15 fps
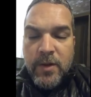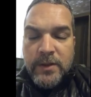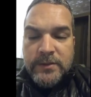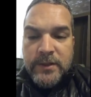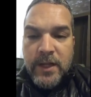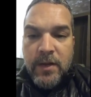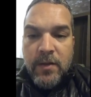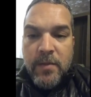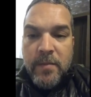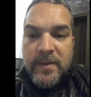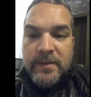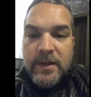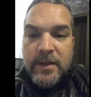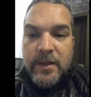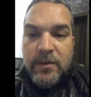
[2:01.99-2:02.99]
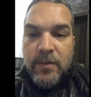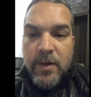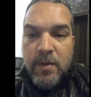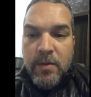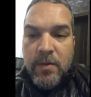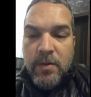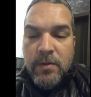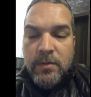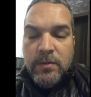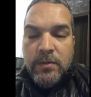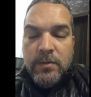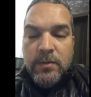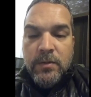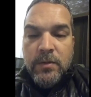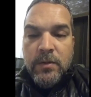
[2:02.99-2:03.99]
hacer o empezar de nuevo
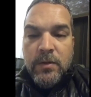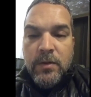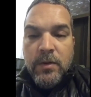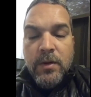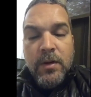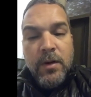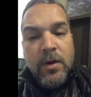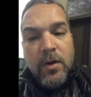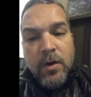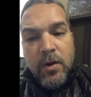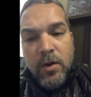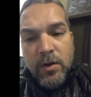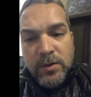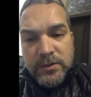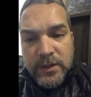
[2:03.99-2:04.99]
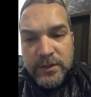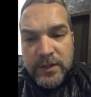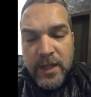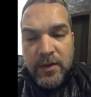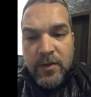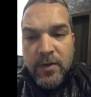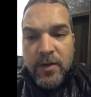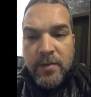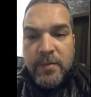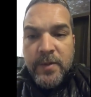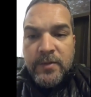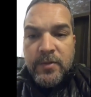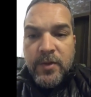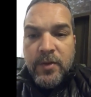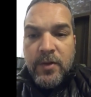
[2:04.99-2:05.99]
o sentarnos en el
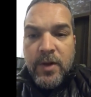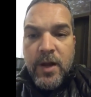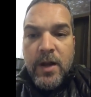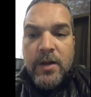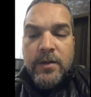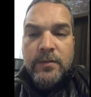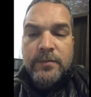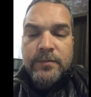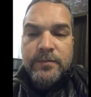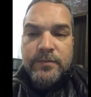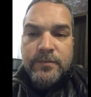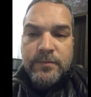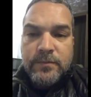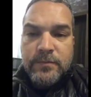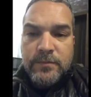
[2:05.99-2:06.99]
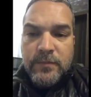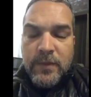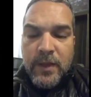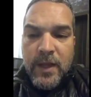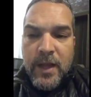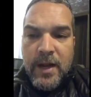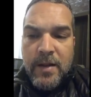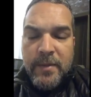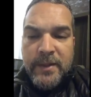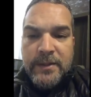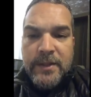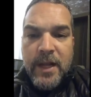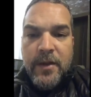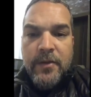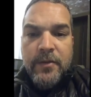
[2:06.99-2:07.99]
piso a llorar, a
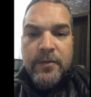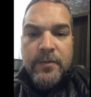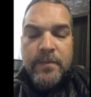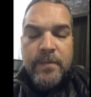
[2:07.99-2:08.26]
lamentarnos.